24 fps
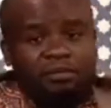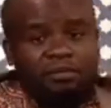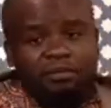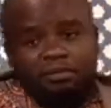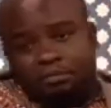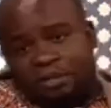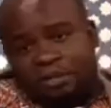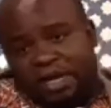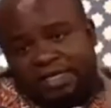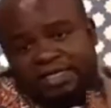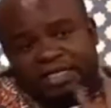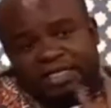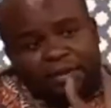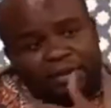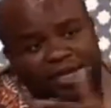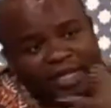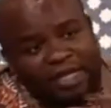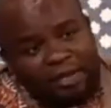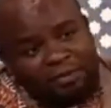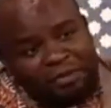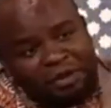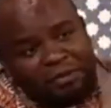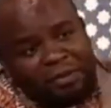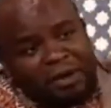mal
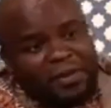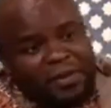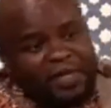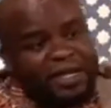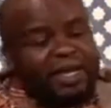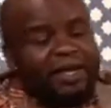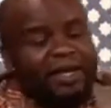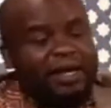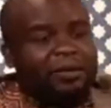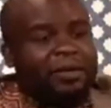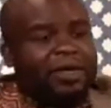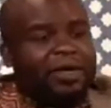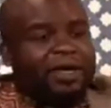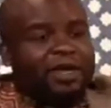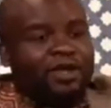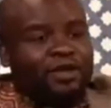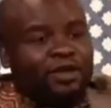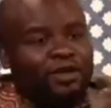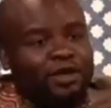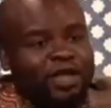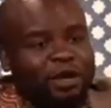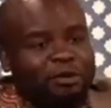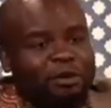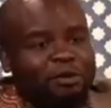llamada primavera árabe, que
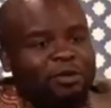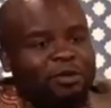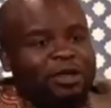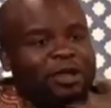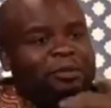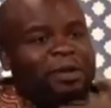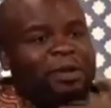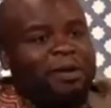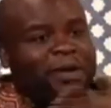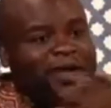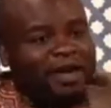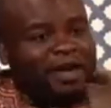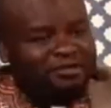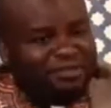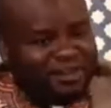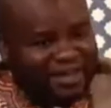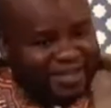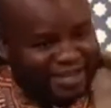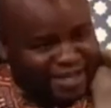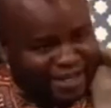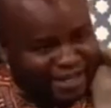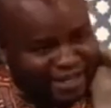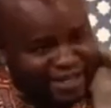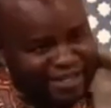yo lo llamo primavera
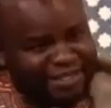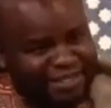africana,